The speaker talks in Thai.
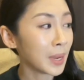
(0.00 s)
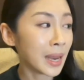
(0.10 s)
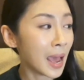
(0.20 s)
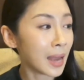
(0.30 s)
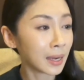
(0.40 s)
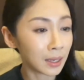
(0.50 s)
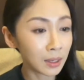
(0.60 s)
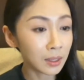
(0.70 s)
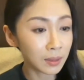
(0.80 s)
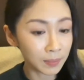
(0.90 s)
ไม่นานค่ะ
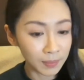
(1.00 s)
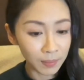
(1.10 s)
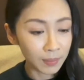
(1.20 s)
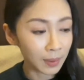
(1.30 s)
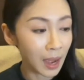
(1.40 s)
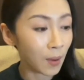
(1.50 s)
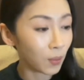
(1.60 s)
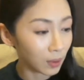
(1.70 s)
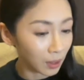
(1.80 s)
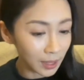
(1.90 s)
ก็คือเขา
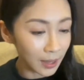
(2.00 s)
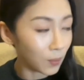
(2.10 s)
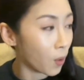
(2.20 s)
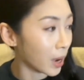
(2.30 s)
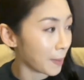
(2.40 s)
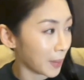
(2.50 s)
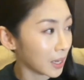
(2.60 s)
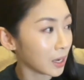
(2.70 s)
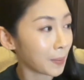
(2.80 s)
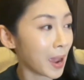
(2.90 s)
ก็ตีวงกลับ
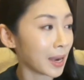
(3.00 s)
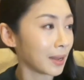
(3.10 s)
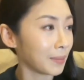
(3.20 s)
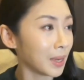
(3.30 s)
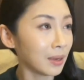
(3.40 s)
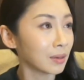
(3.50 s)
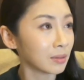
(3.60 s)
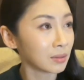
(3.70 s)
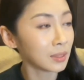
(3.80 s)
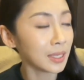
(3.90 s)
มาเลยภายในไม่ถึง
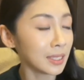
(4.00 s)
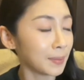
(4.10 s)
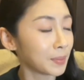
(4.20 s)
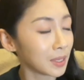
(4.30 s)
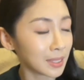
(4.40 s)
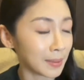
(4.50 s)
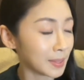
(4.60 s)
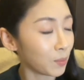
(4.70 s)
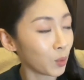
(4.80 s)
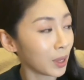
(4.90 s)
20 ถึง
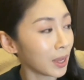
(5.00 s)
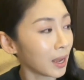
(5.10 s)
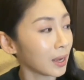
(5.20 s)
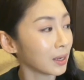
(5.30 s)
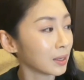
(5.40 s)
30วิอะ